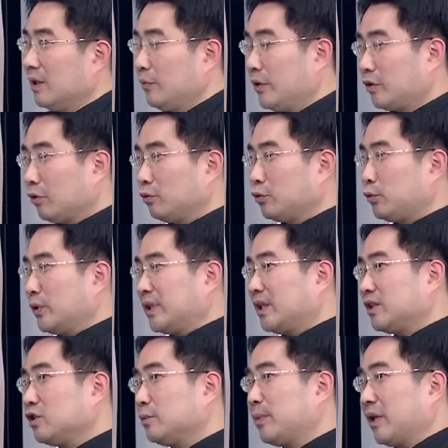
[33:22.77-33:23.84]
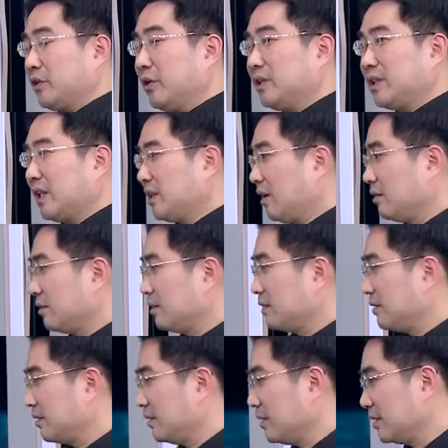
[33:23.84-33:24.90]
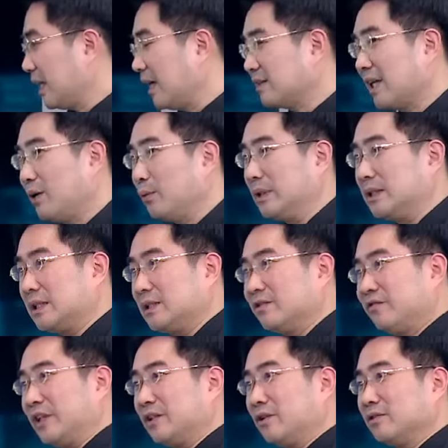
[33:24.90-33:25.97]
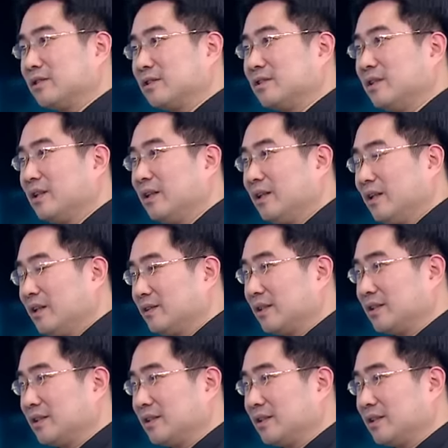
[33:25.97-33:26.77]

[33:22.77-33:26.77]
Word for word: 因为从券商金融表有一家叫“叉叉文星分公司”，